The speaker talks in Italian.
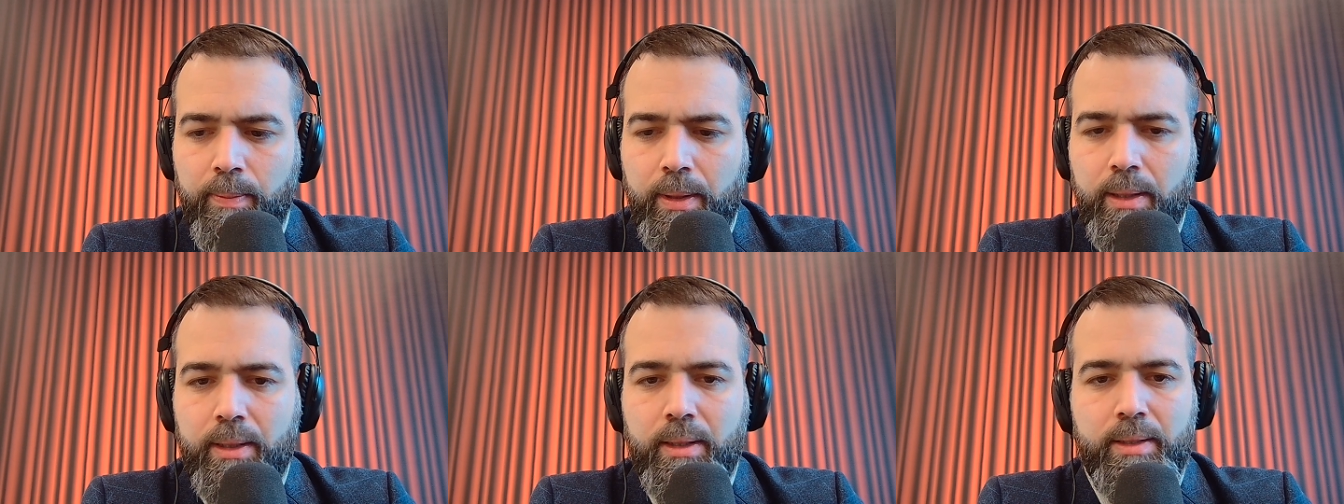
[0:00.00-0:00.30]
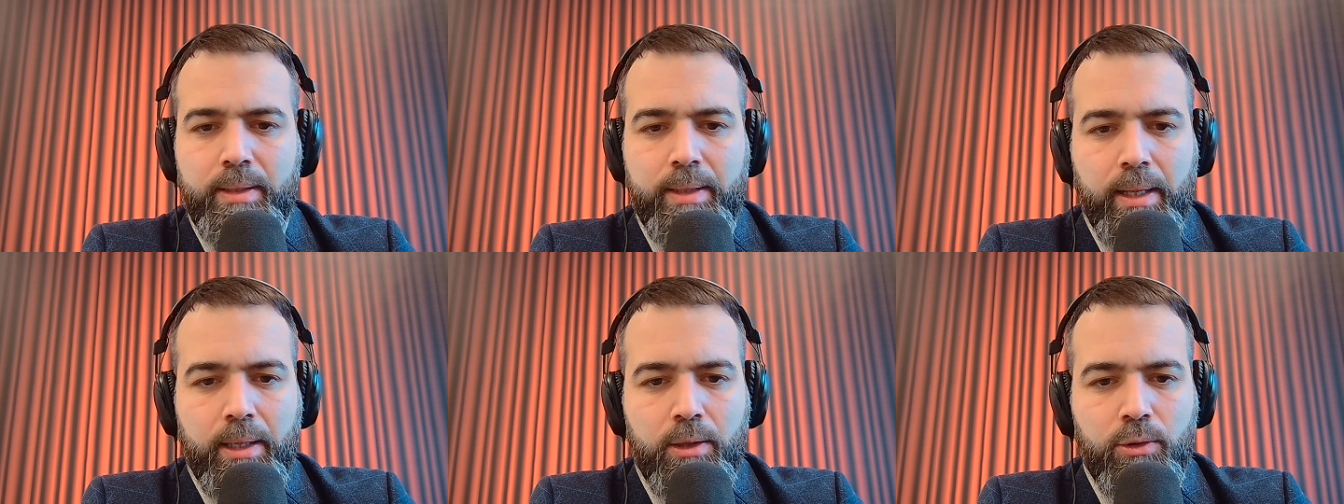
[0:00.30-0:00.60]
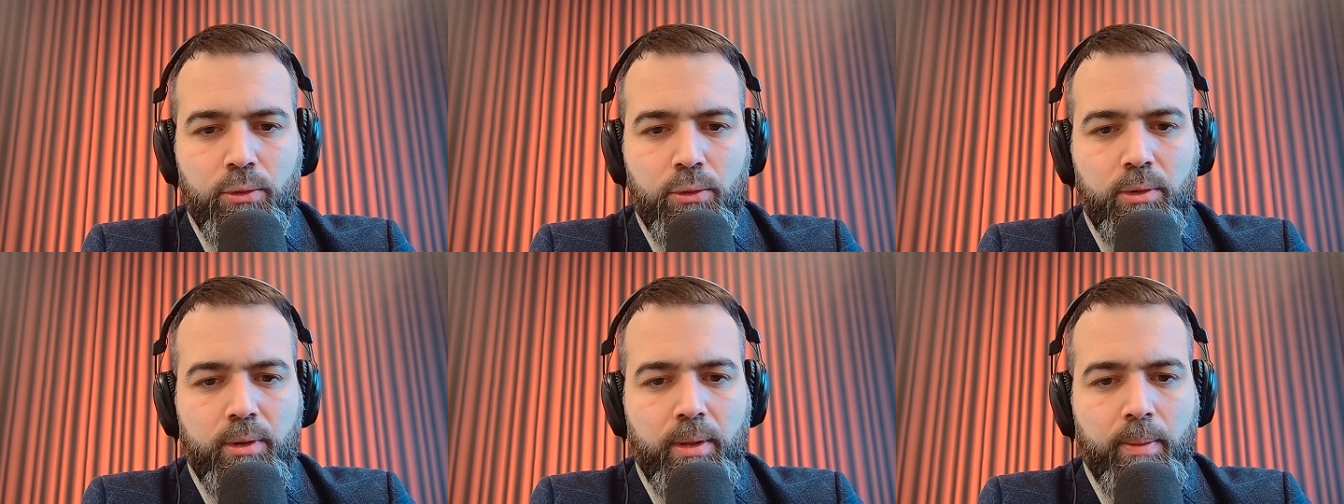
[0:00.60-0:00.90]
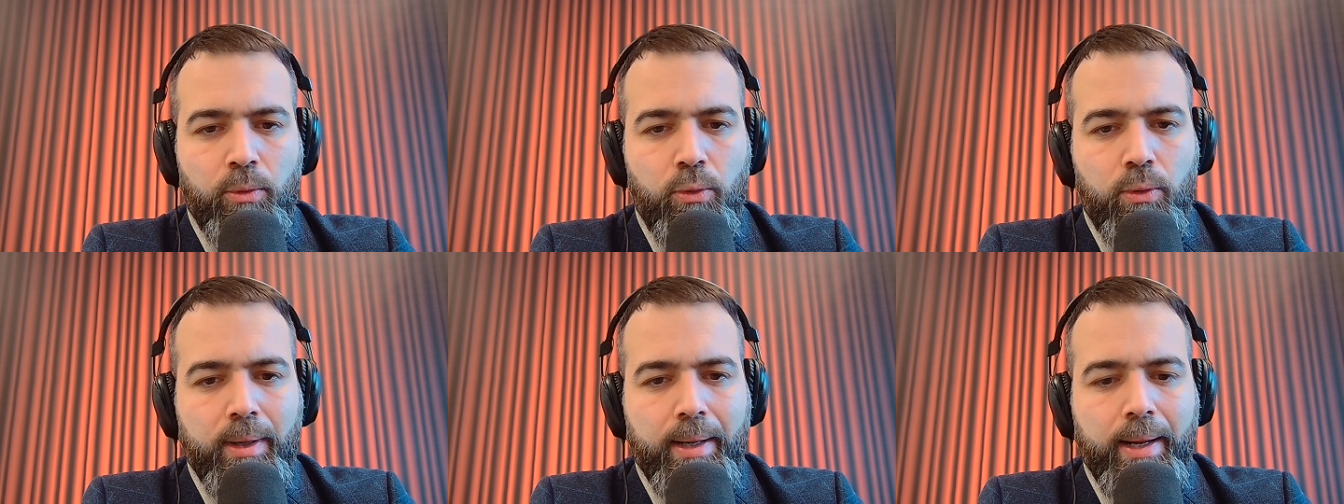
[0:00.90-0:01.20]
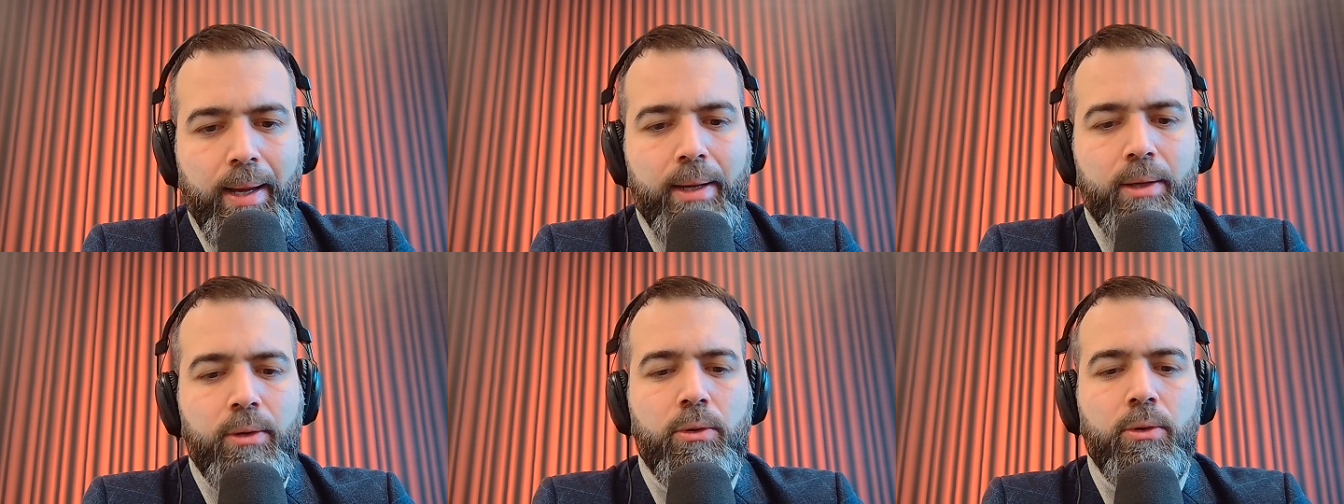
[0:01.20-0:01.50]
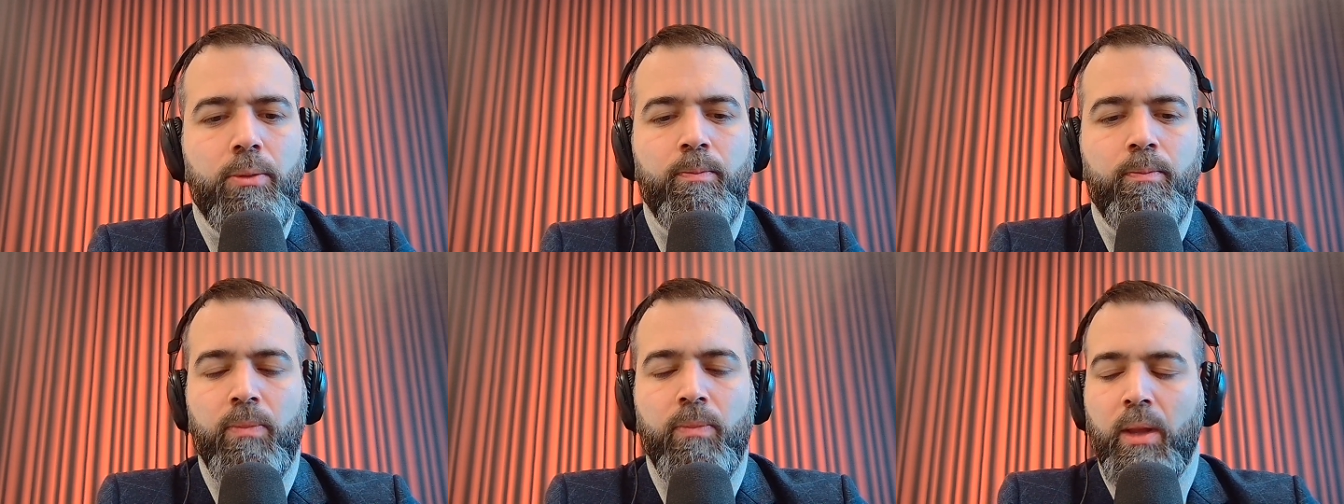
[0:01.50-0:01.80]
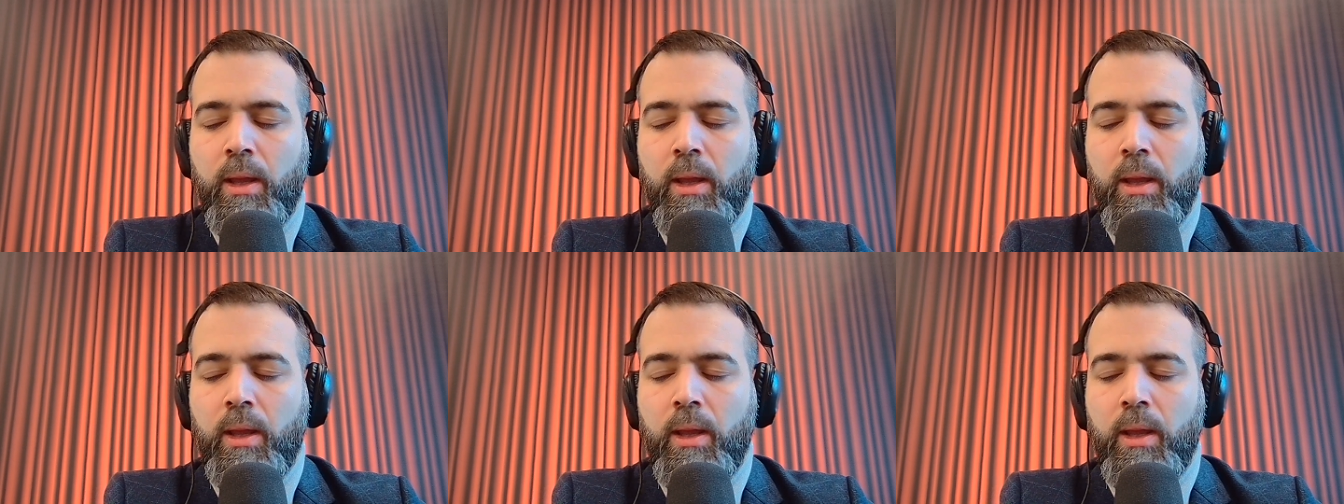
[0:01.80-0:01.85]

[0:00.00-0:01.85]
per restare sul tema ucraino,